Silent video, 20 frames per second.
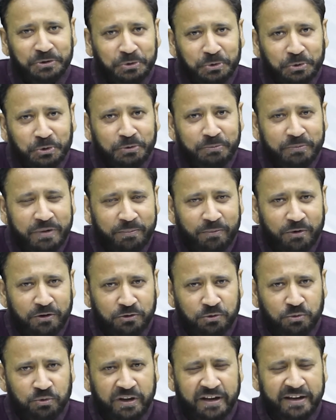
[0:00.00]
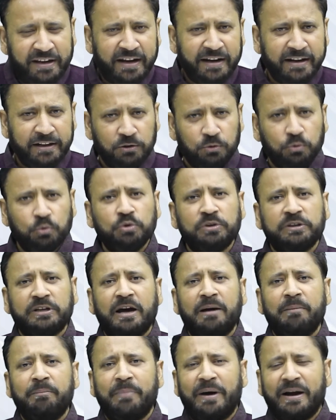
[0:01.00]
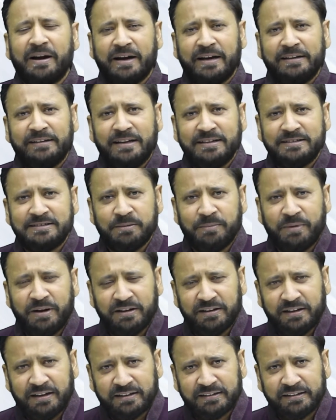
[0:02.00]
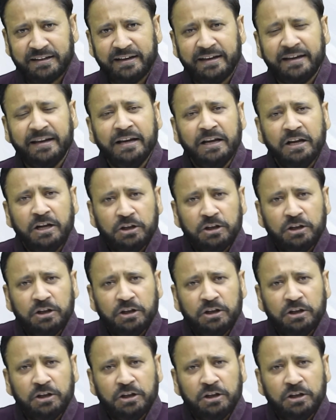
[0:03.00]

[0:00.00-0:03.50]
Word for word: दूध में मौजूद है यानी दूध का हम बाकायदा इस्तेमाल करते हैं